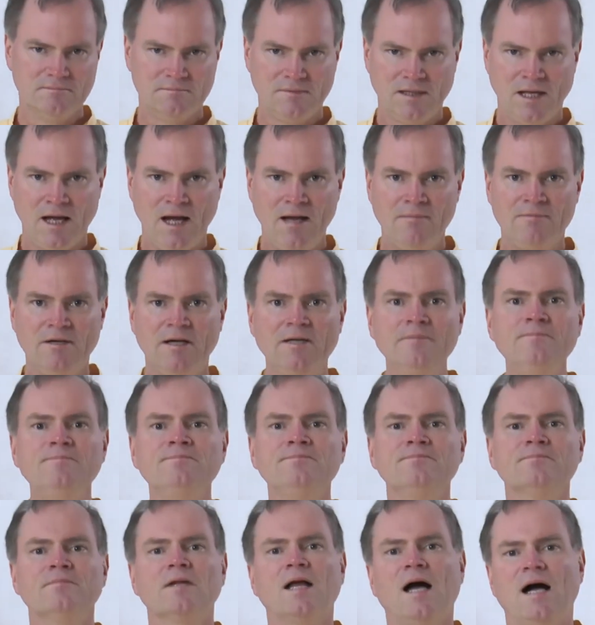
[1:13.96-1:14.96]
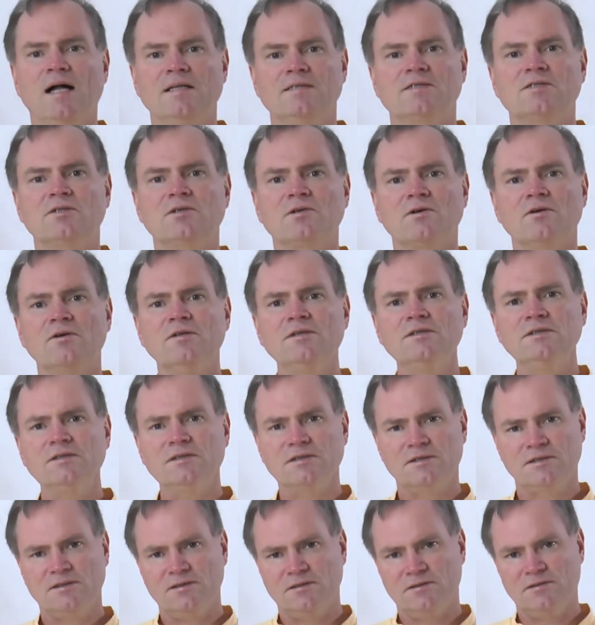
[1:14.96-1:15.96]
Aber als
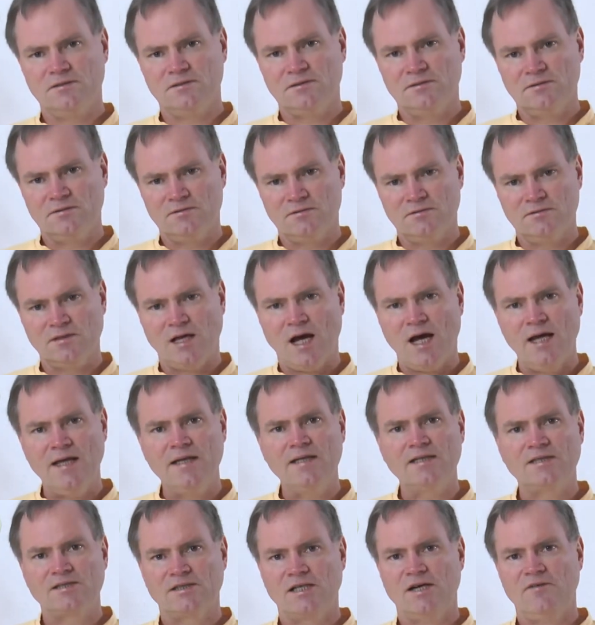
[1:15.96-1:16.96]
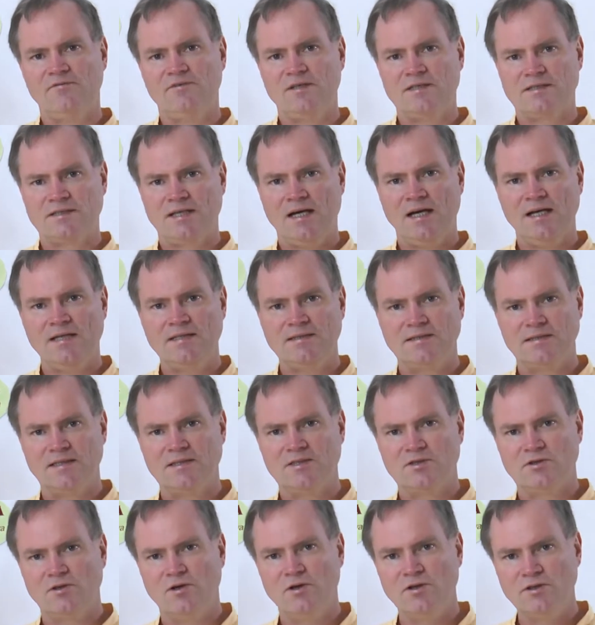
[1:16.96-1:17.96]
Grundeigenschaft des
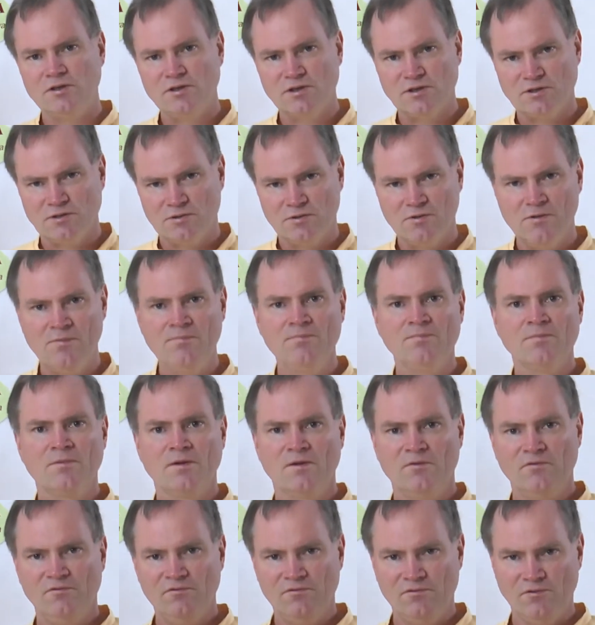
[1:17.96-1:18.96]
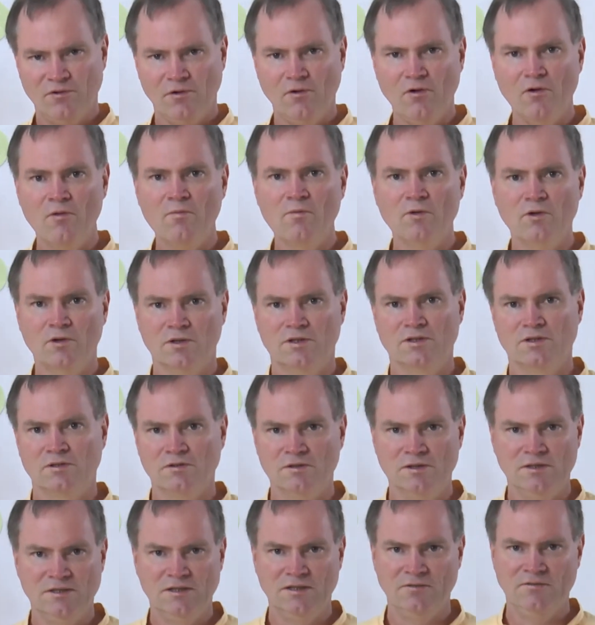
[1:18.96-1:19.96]
Geistes könntest du Frohmut
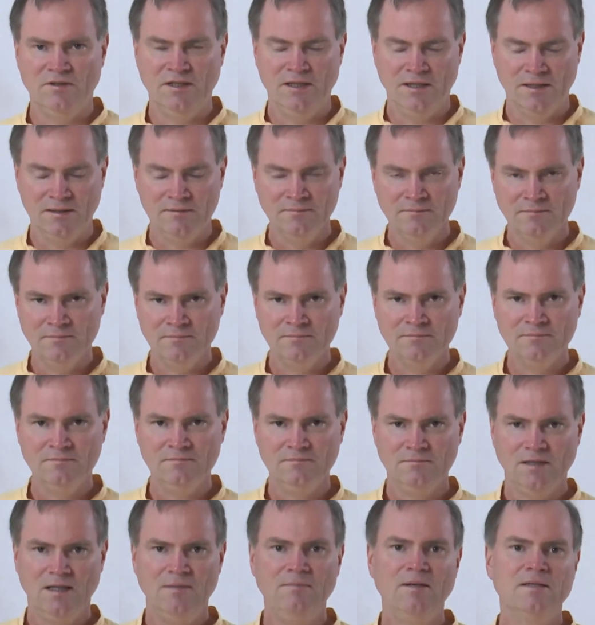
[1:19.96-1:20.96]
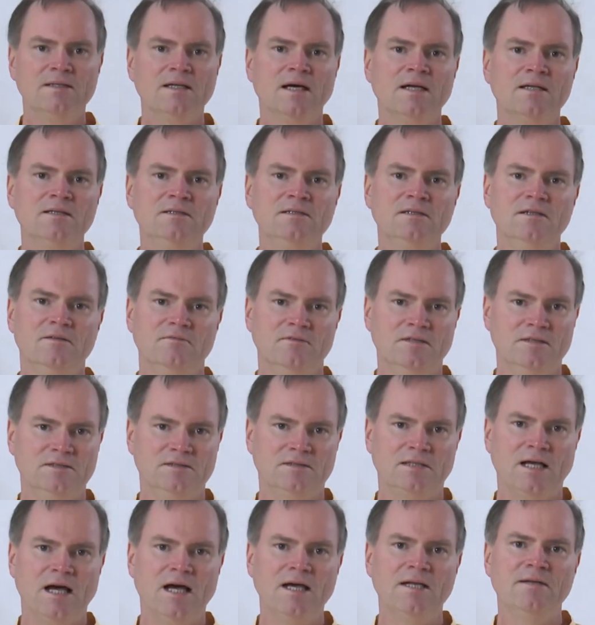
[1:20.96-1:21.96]
kultivieren. Immer dann, wenn
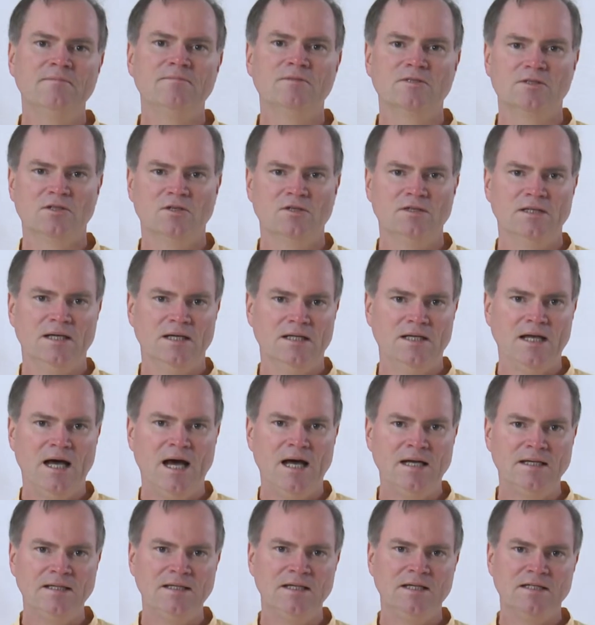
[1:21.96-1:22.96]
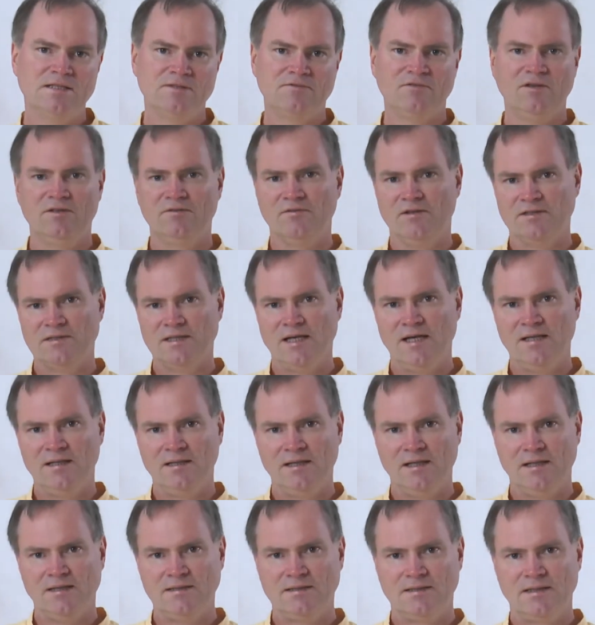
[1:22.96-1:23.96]
keinen besonderen Anlass für etwas
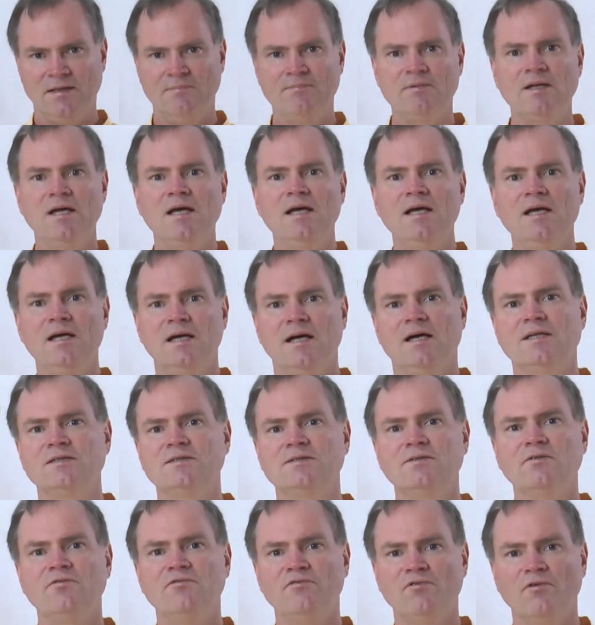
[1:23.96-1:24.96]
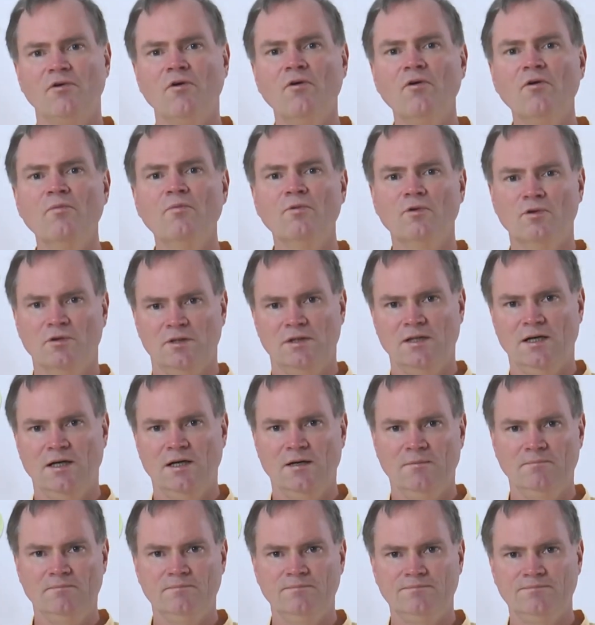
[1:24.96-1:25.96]
anderes gibt, kannst du Frohmut
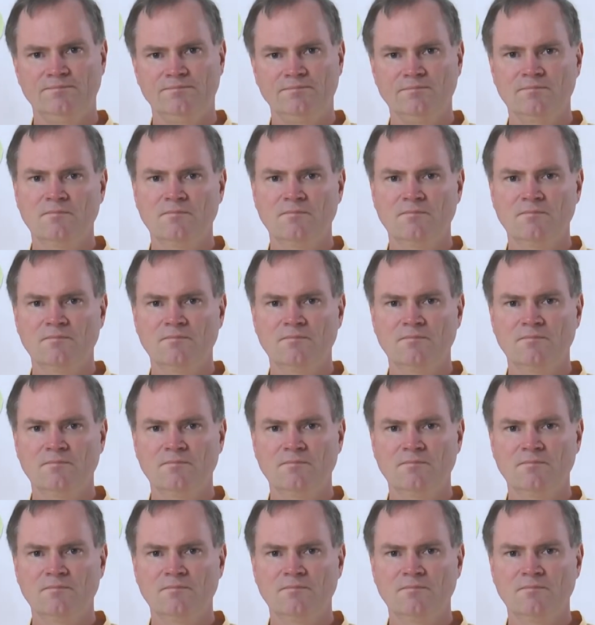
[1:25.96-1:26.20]
haben.